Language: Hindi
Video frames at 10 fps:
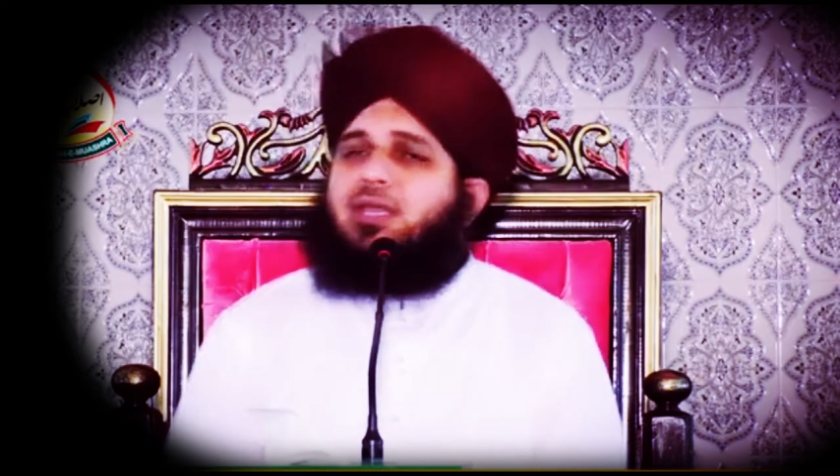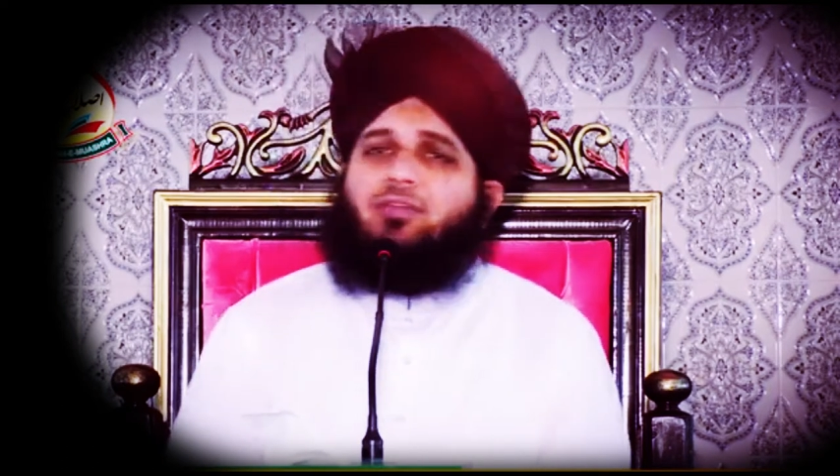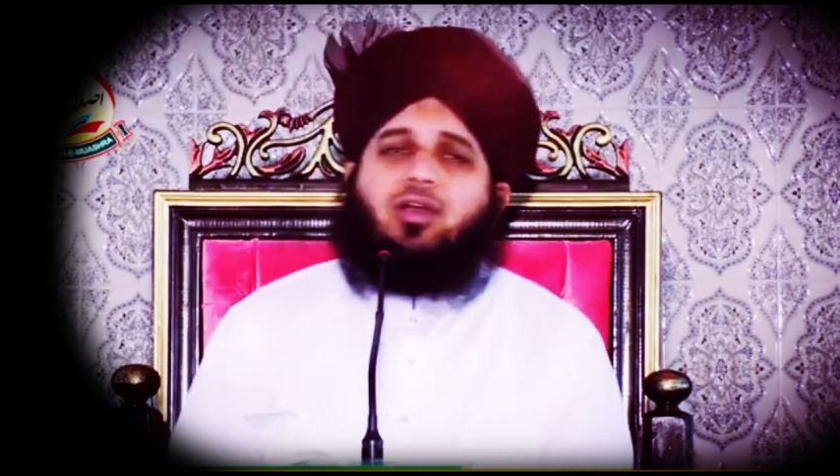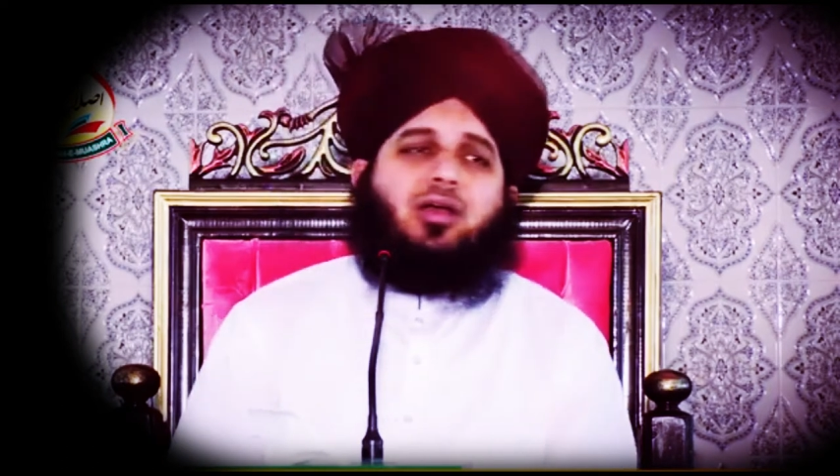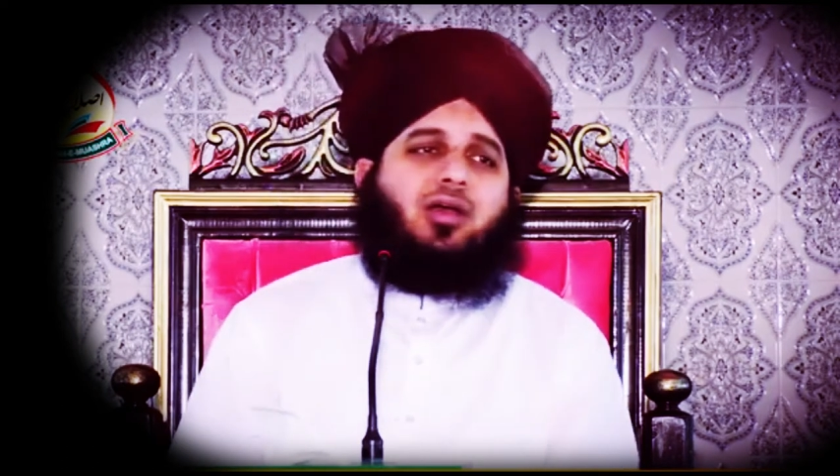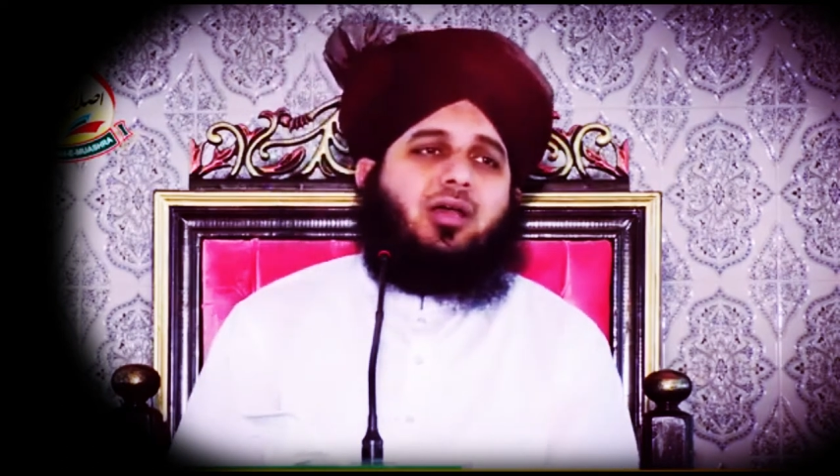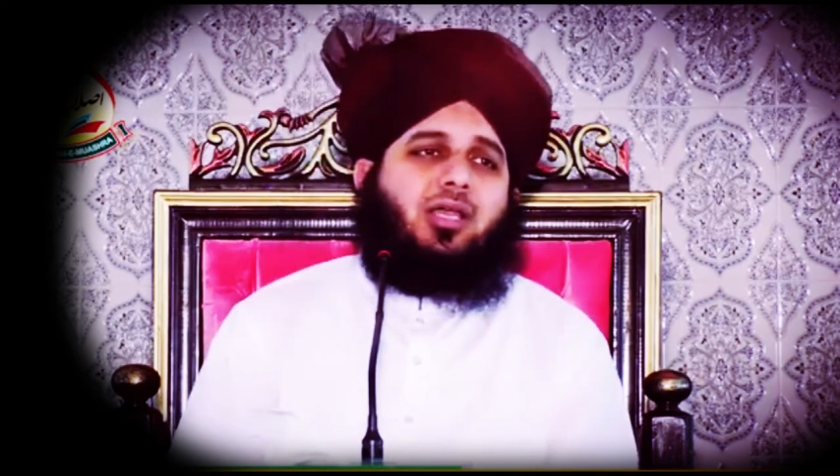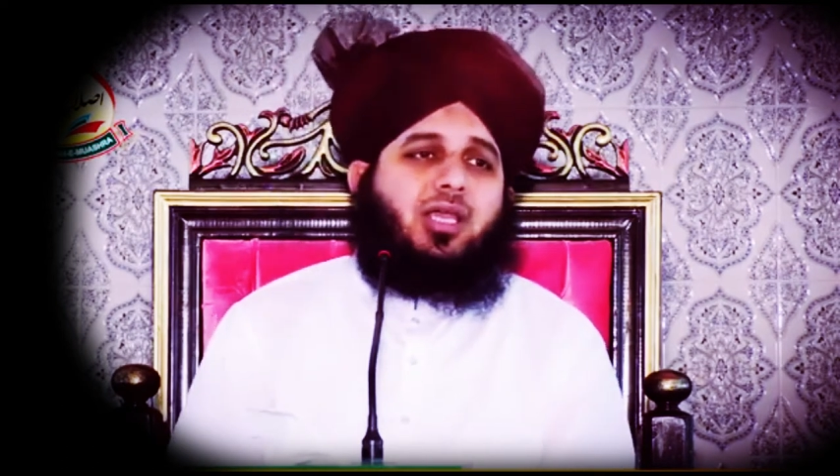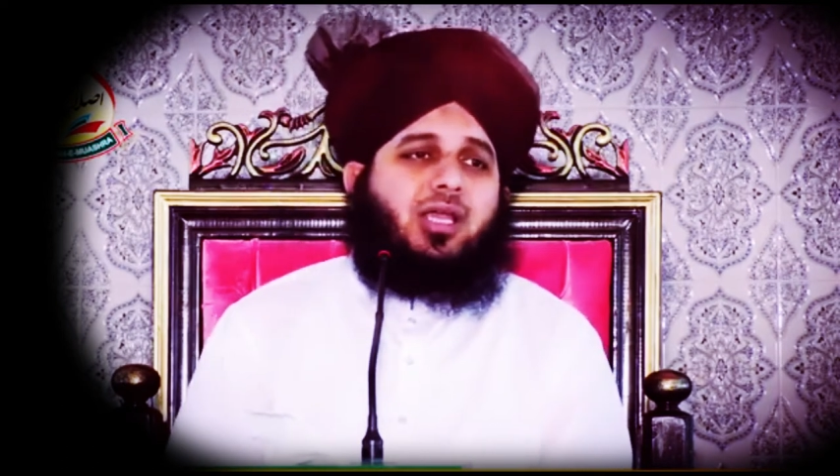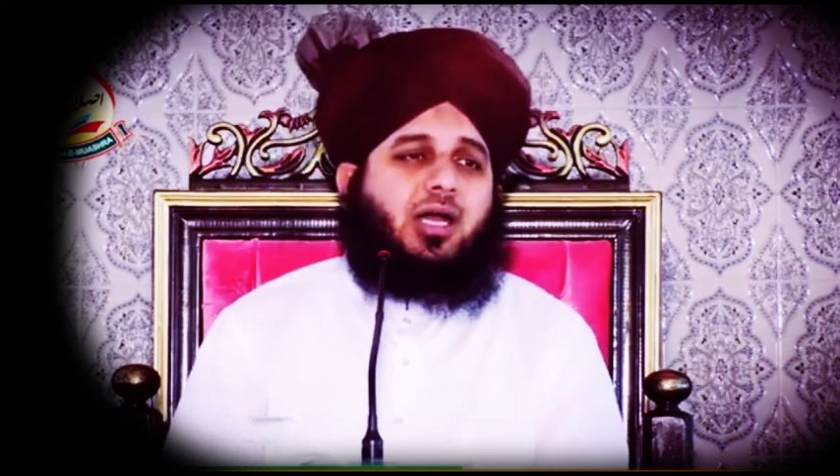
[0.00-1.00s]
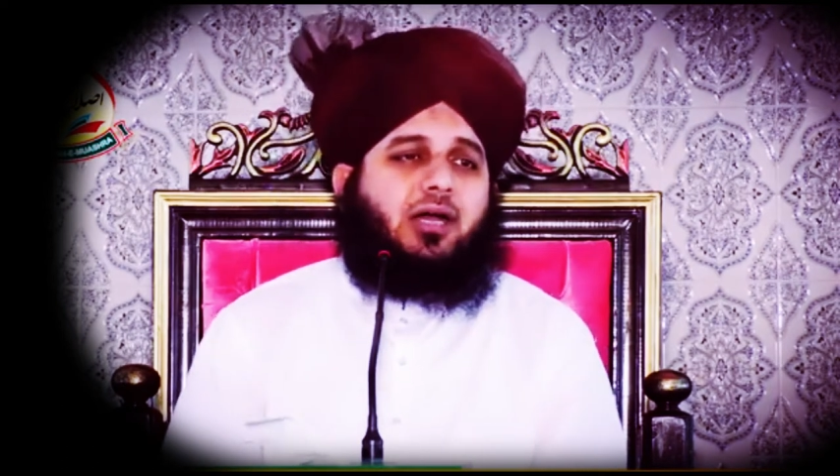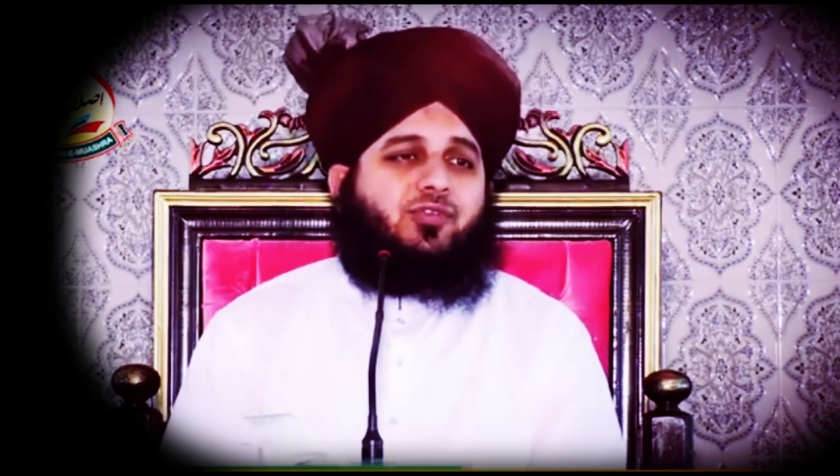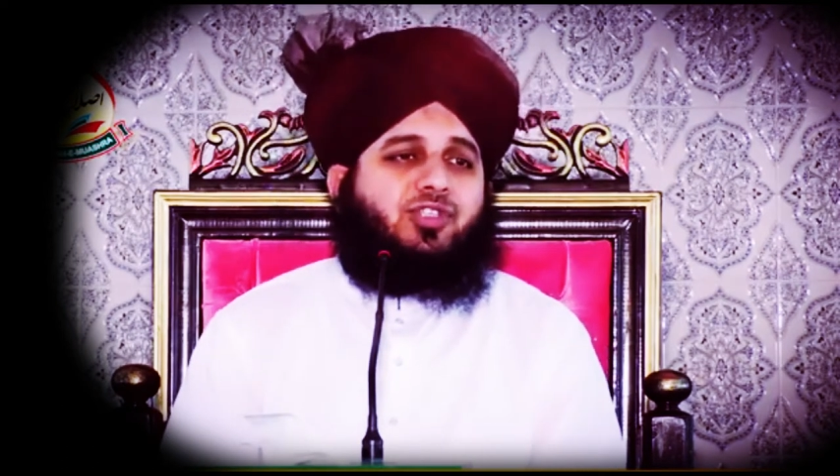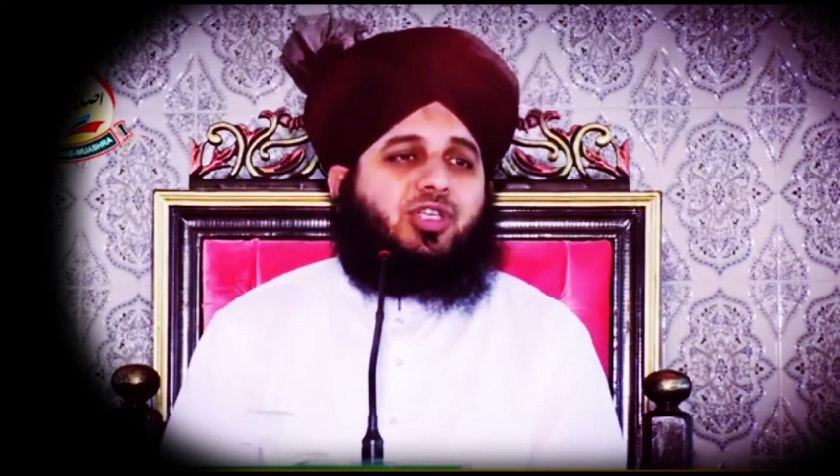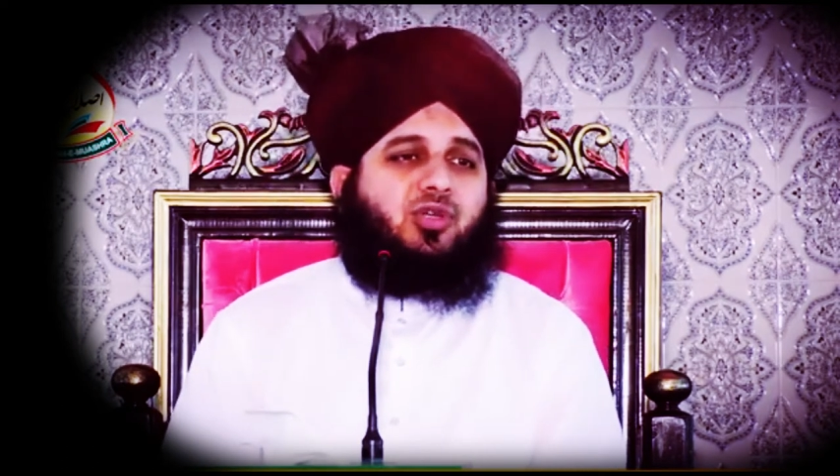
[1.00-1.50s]
कि वहाँ एक
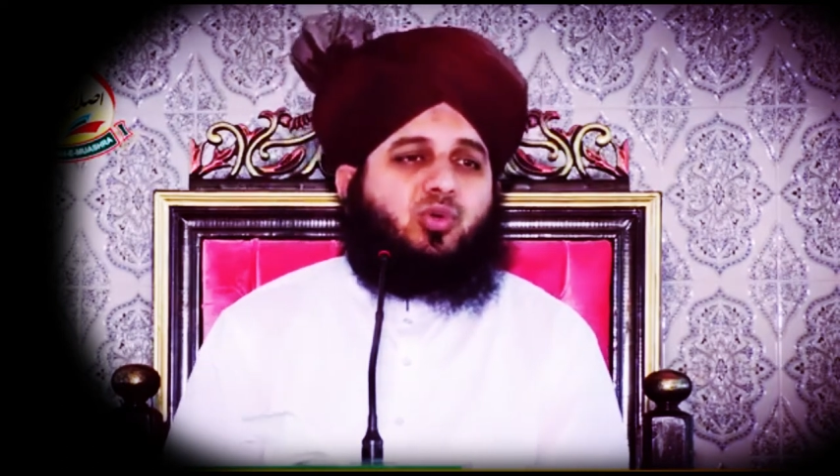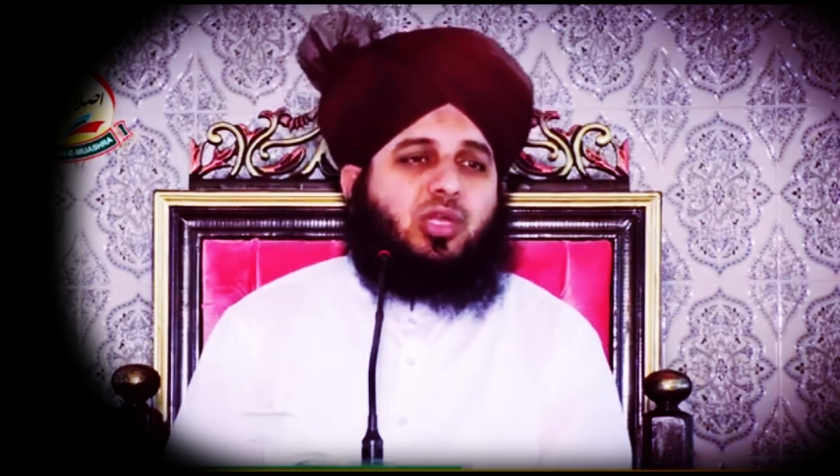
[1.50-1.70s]
हाफिज